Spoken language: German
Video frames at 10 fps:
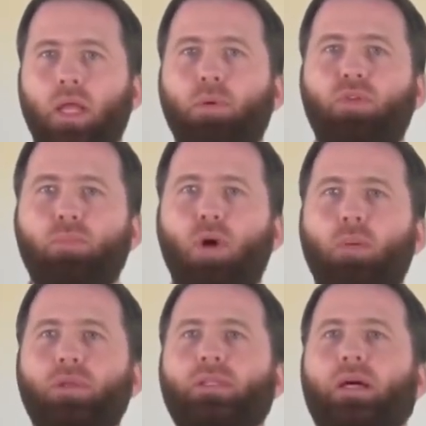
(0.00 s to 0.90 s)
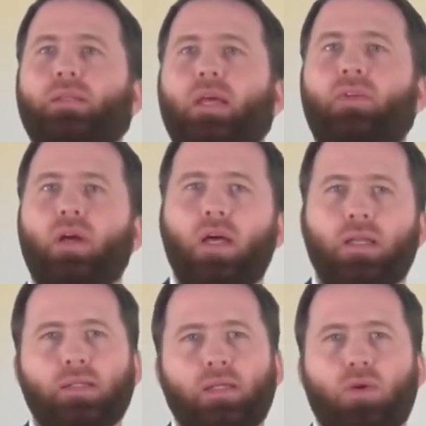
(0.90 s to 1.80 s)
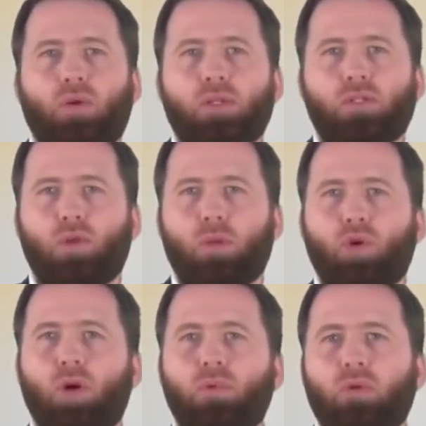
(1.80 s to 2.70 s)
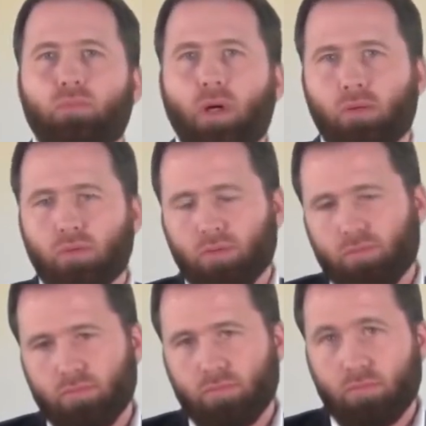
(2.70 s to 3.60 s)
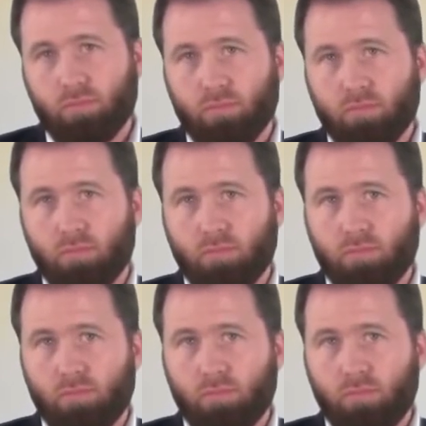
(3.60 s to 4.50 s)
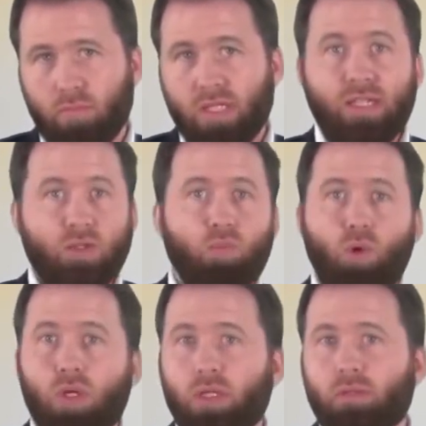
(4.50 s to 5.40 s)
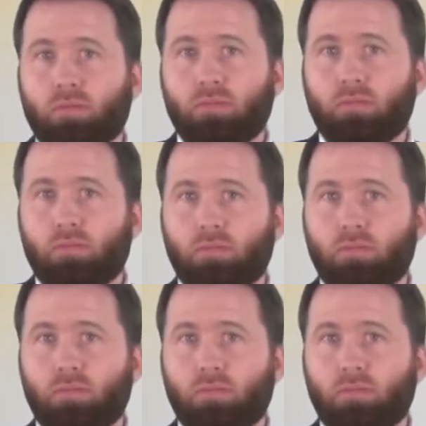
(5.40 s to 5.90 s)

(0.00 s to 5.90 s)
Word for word: Der Prophet Mohammed sagte, er wäre ein Gesandter Gottes und er bekommt Offenbarung. Ist das unmöglich?